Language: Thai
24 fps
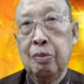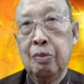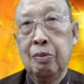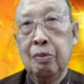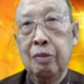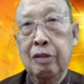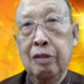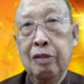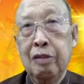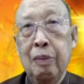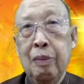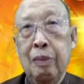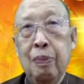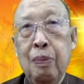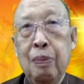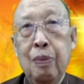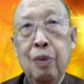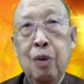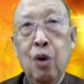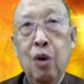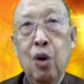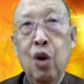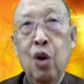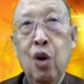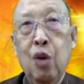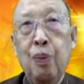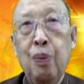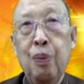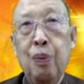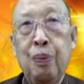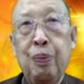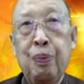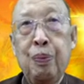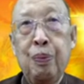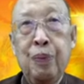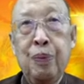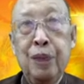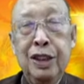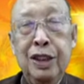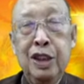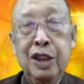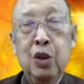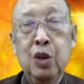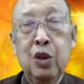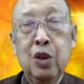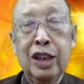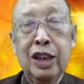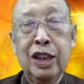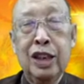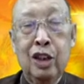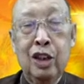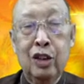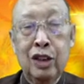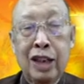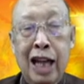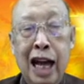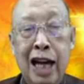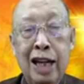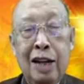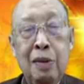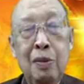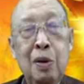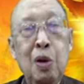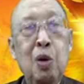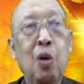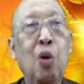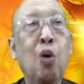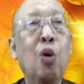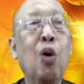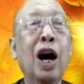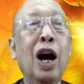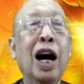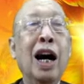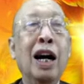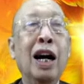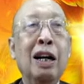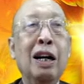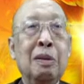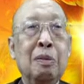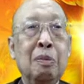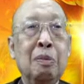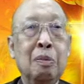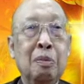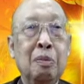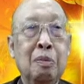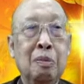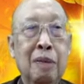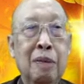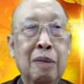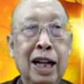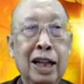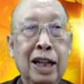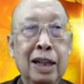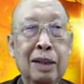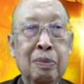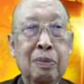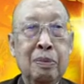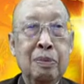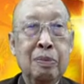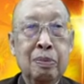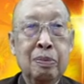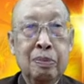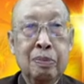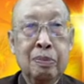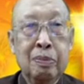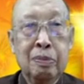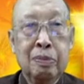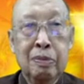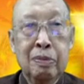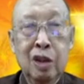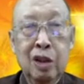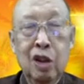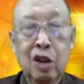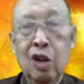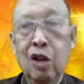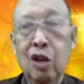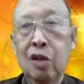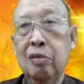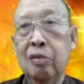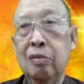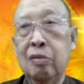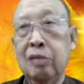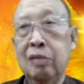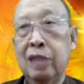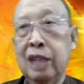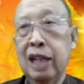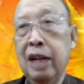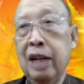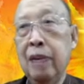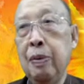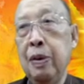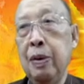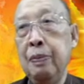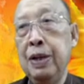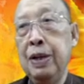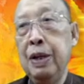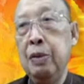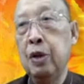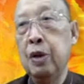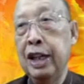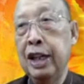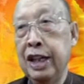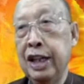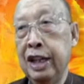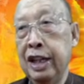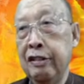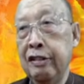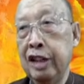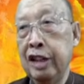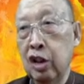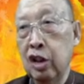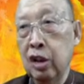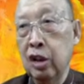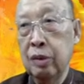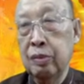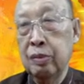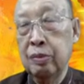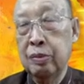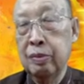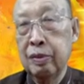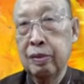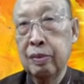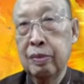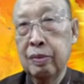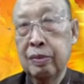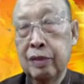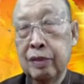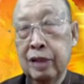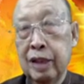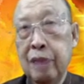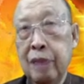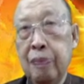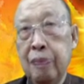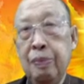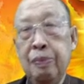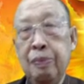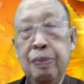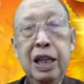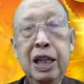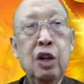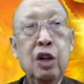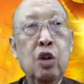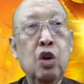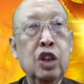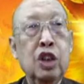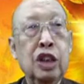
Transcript: มันแบบโอ้ พระเยซูคริสต์เจ้าตายเลยมันหัวมันเนาะแต่ในพระพี่บริเขียนไว้ดอก แต่มีคน